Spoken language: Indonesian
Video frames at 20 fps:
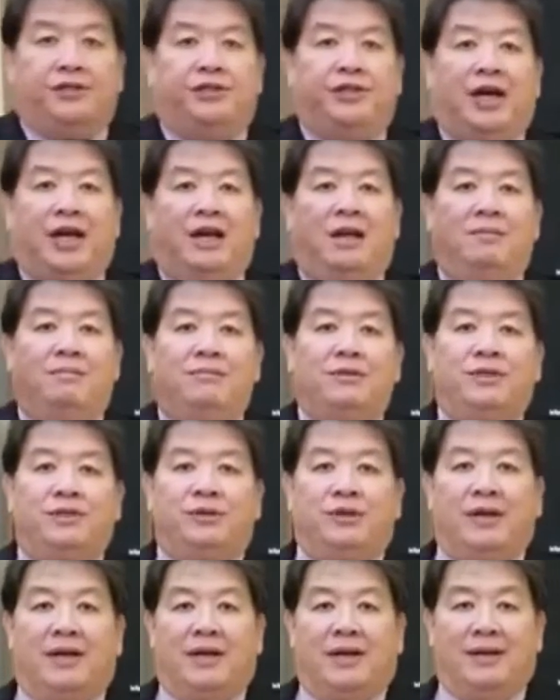Shalom
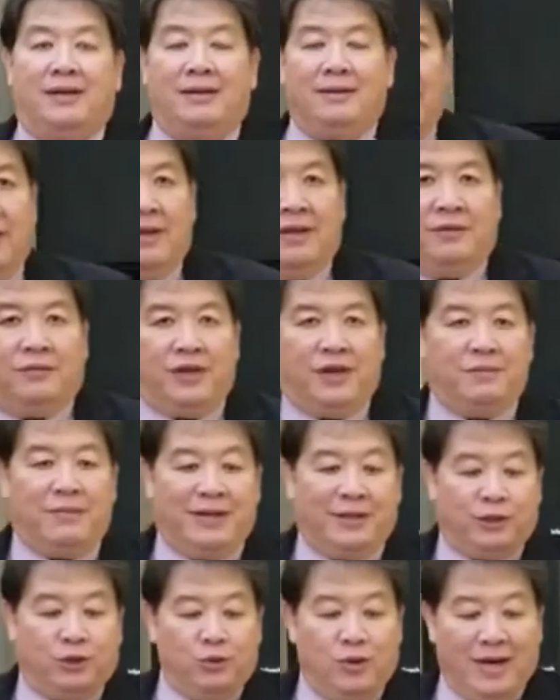saudara,
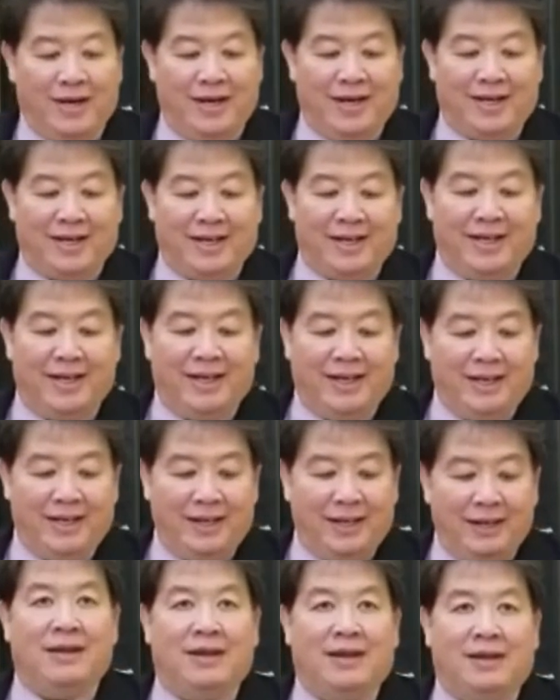firman Tuhan hari
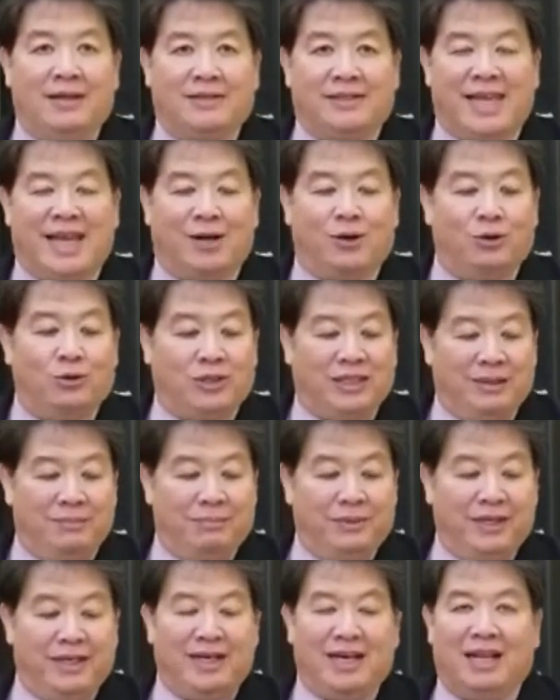ini saya
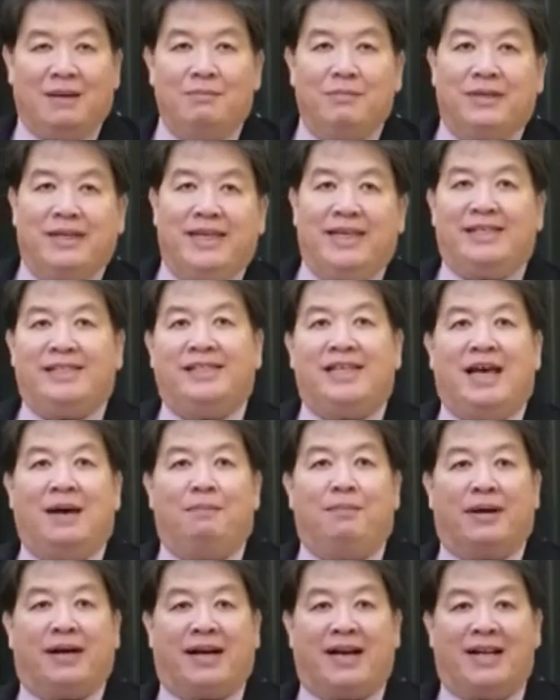kutip di dalam
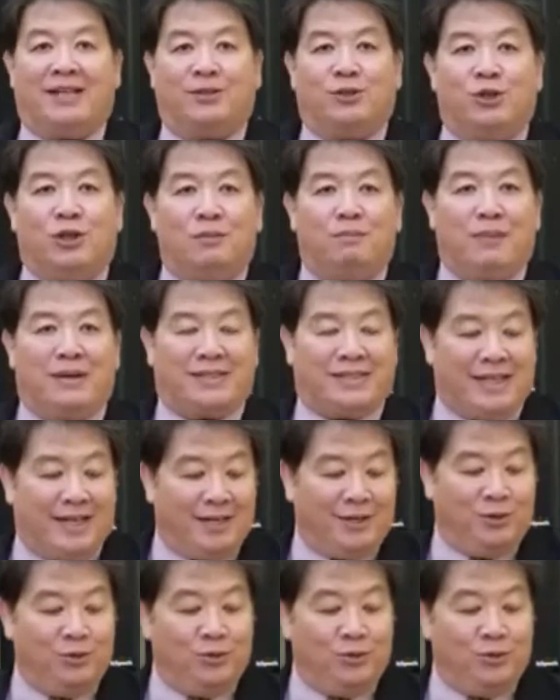kisah para rasul pasal